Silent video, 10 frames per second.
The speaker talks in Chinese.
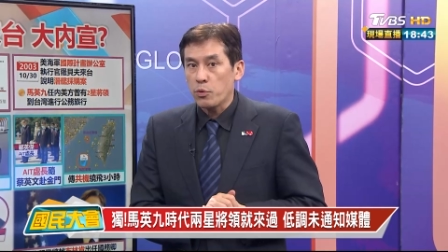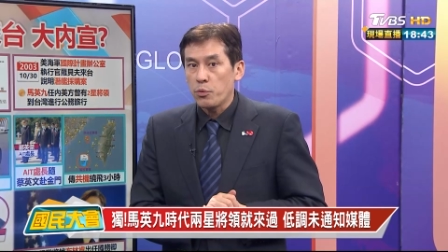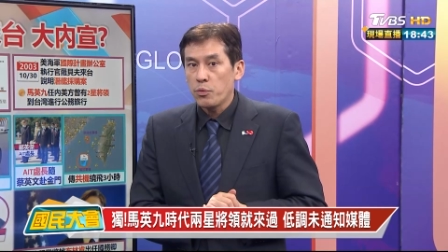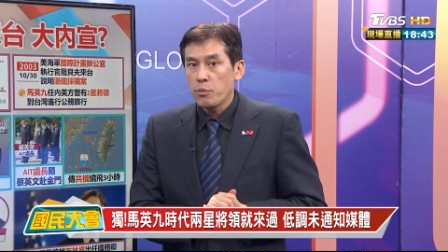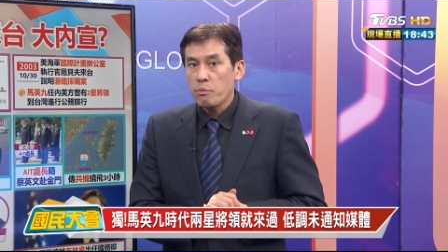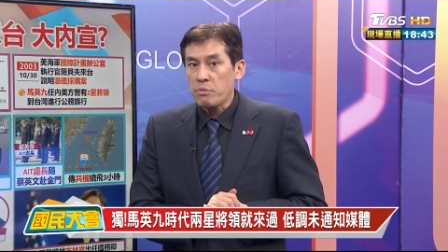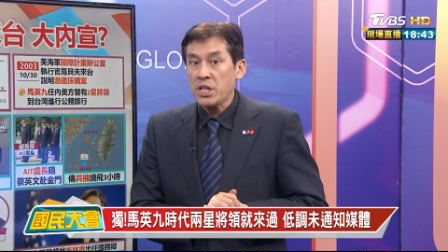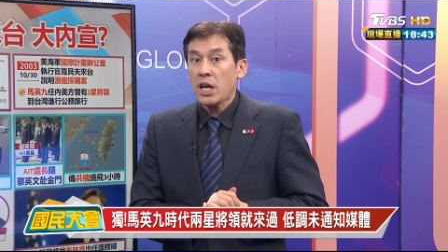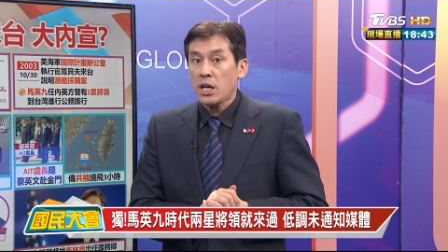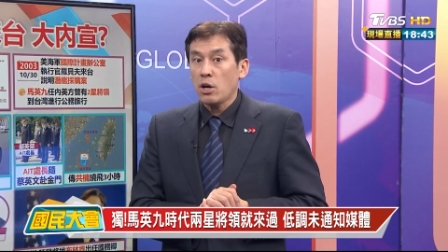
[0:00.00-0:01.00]
普，
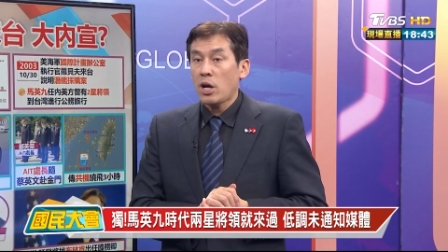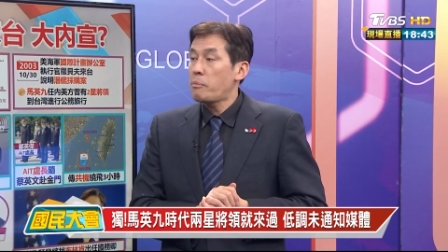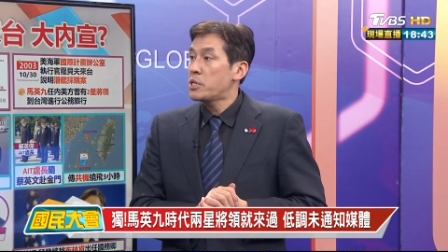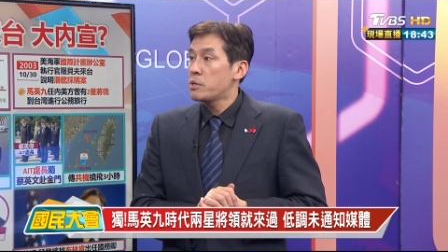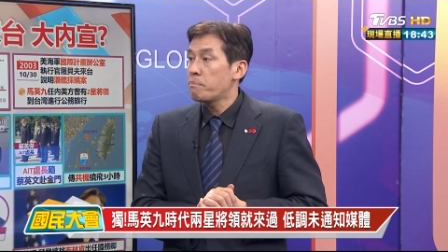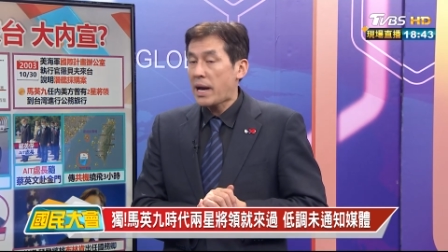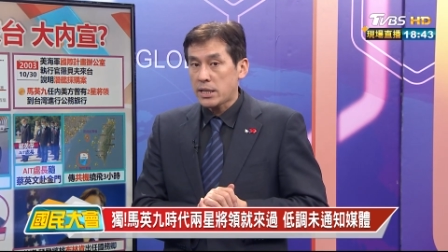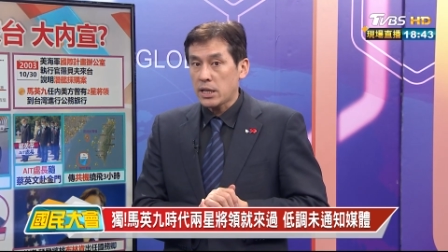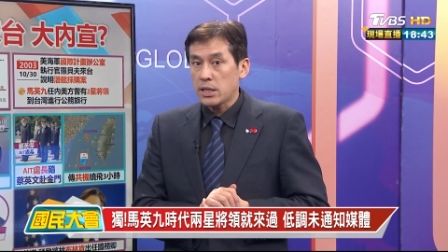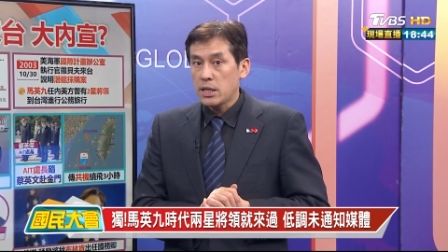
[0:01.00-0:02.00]
明年以后要变成
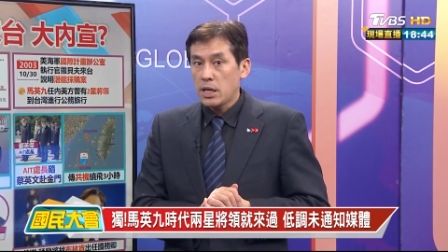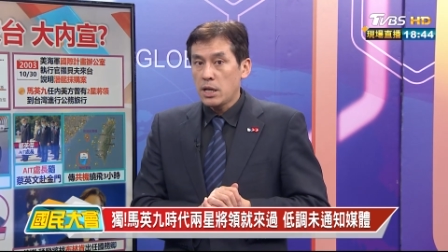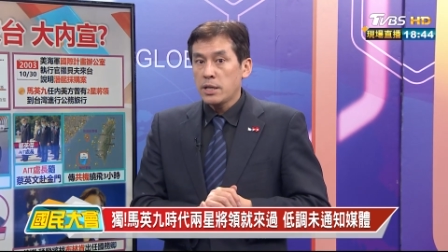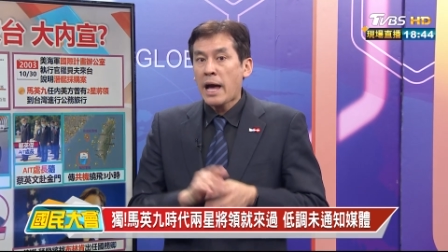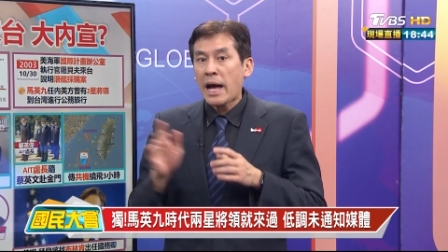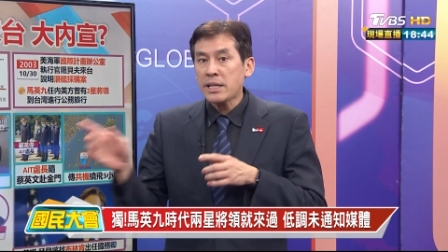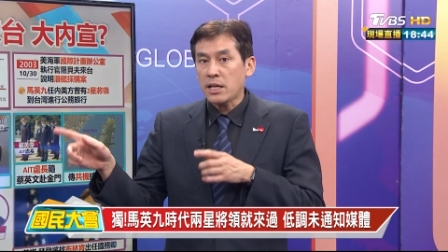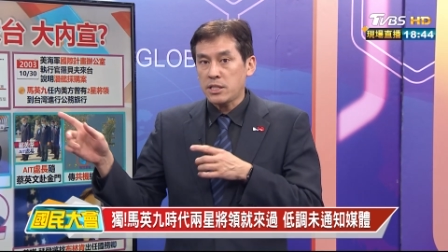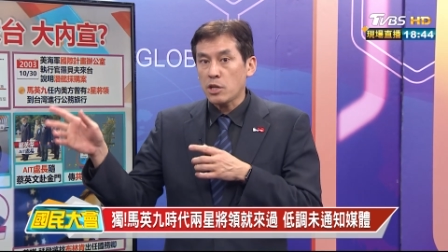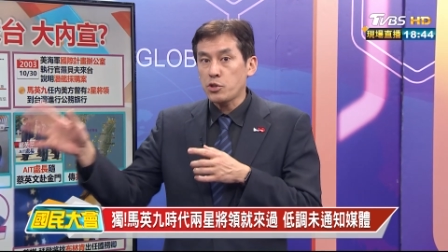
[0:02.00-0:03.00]
拜登，他
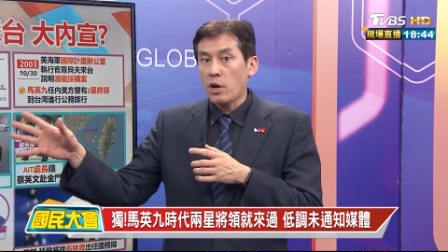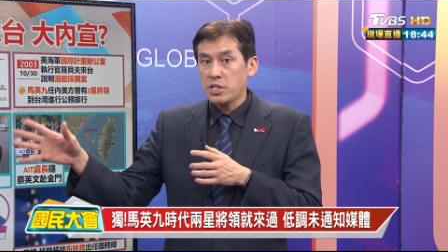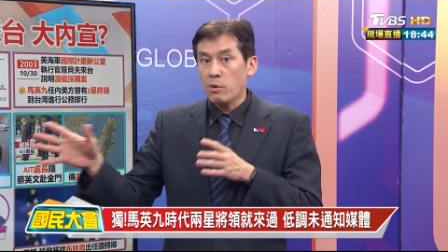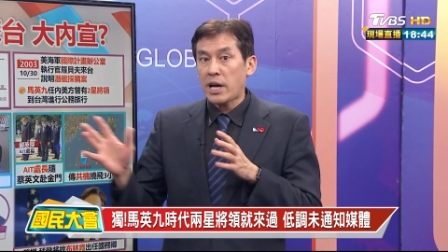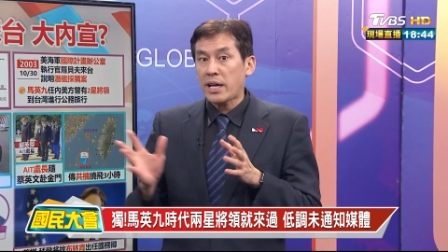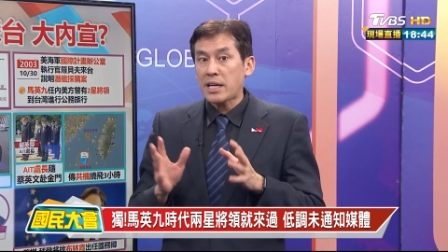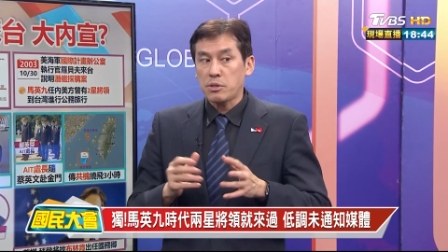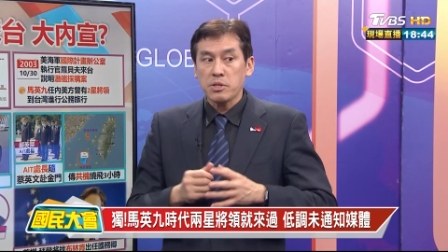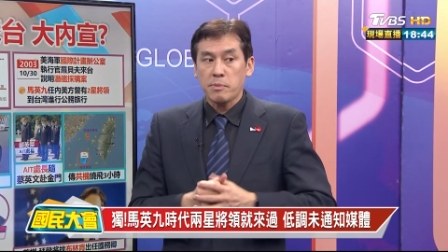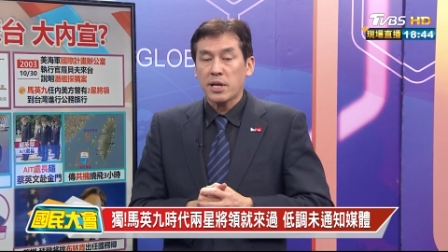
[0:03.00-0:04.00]
的这个重要性，我刚一开
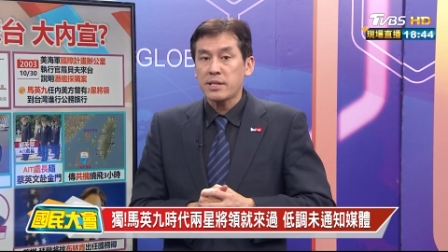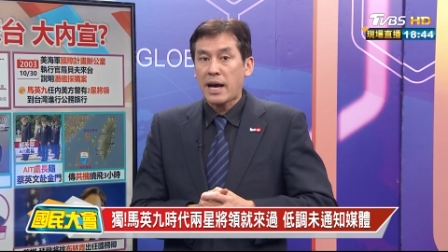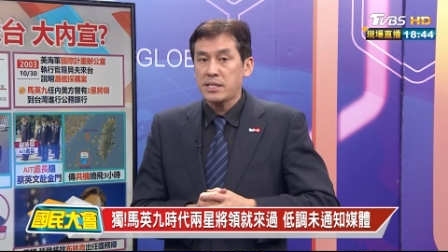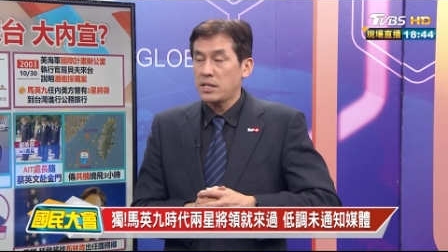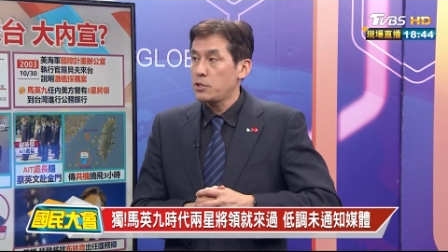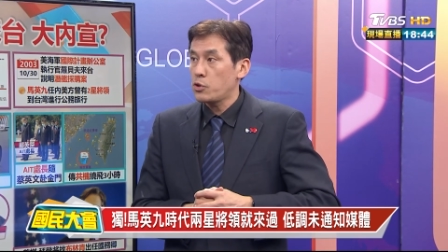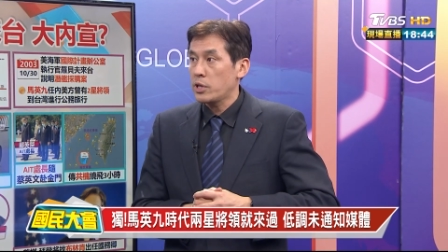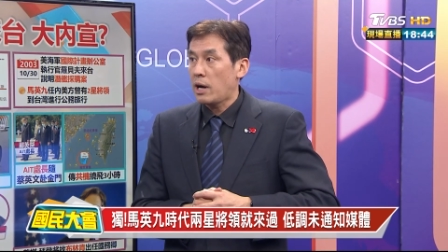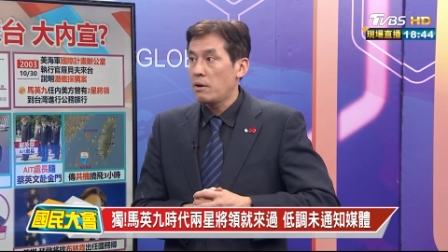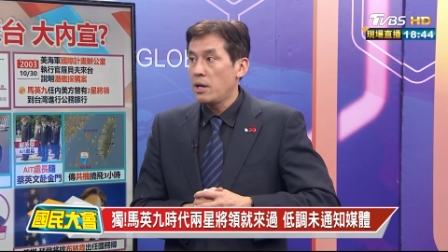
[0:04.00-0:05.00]
始为什么跟大家界定
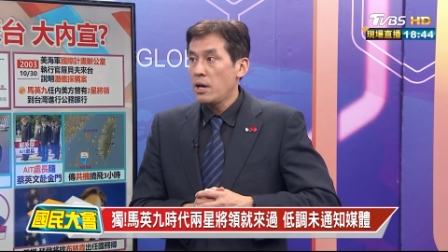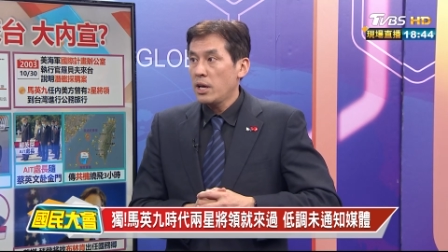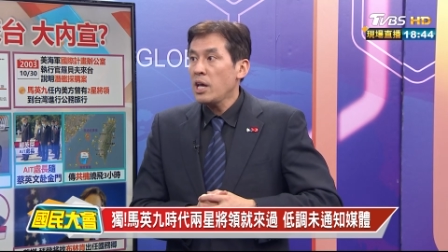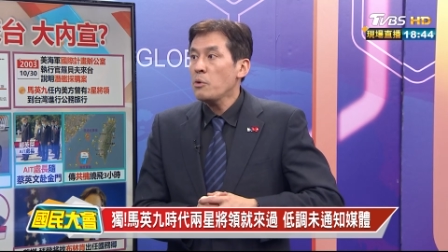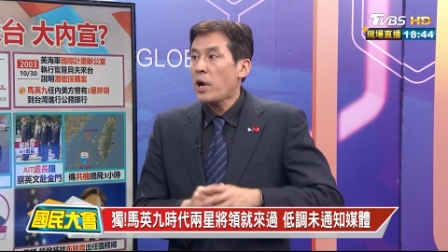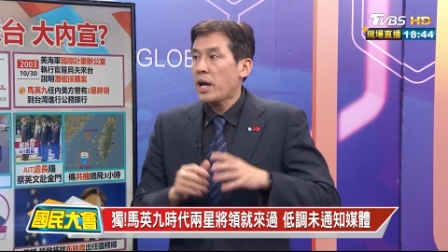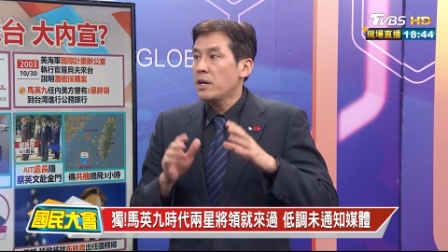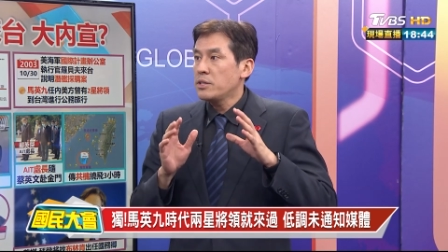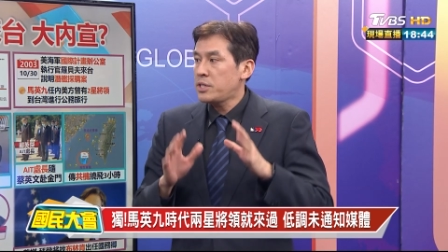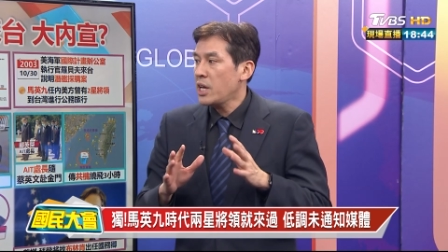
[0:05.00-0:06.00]
重要？因
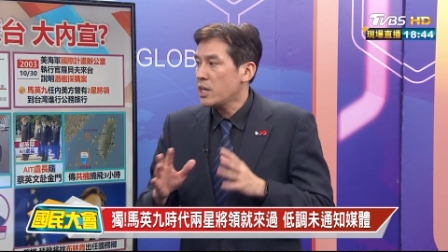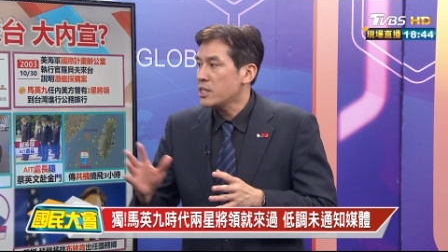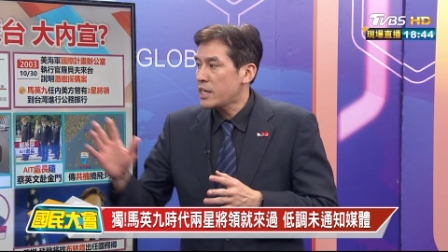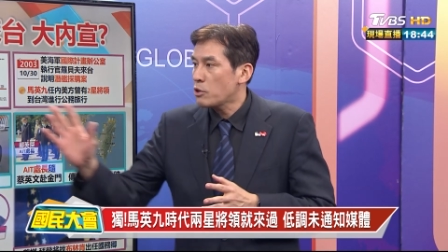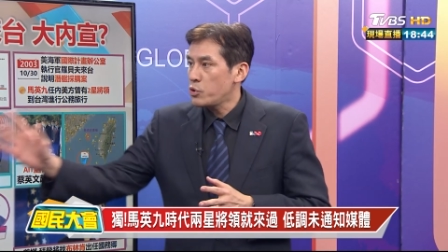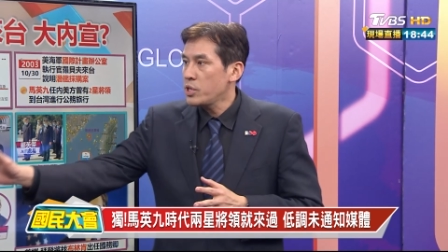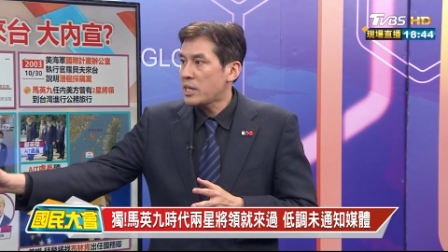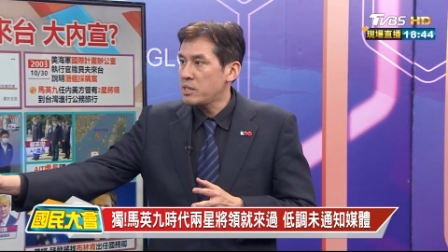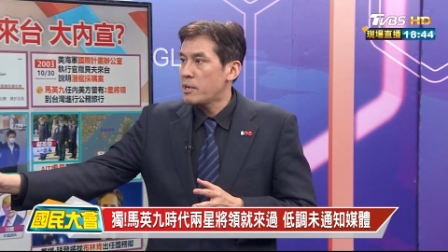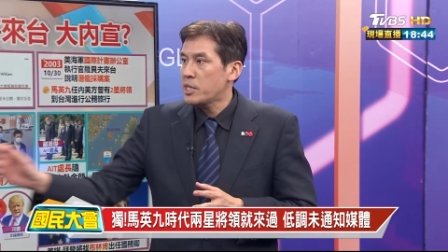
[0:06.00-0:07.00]
为这个将军
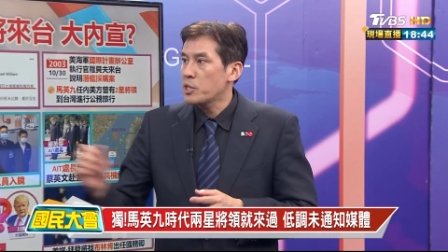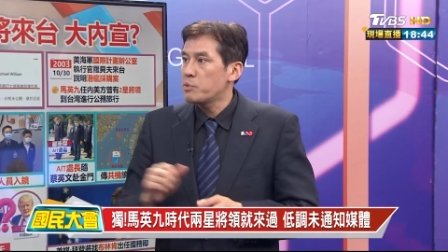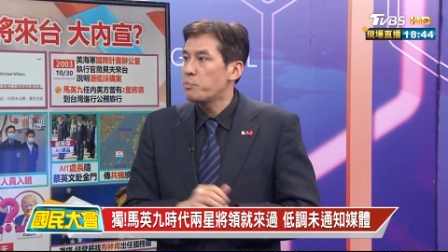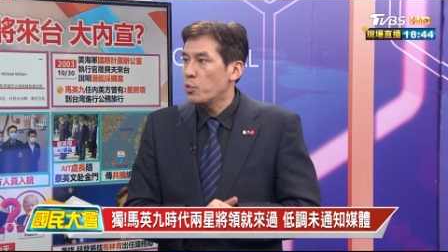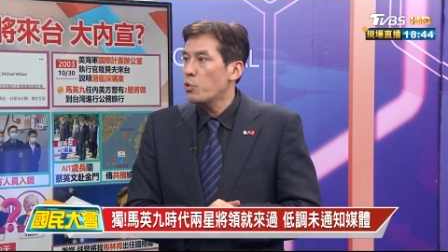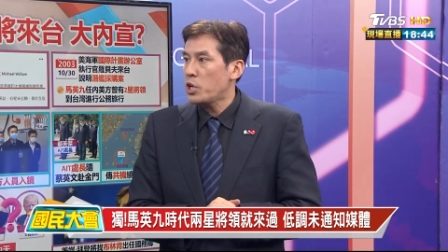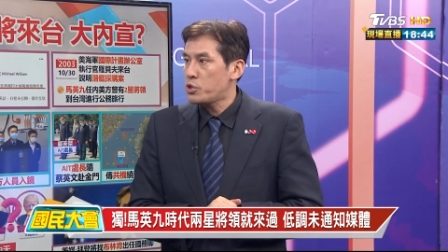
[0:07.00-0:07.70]
他基本上是不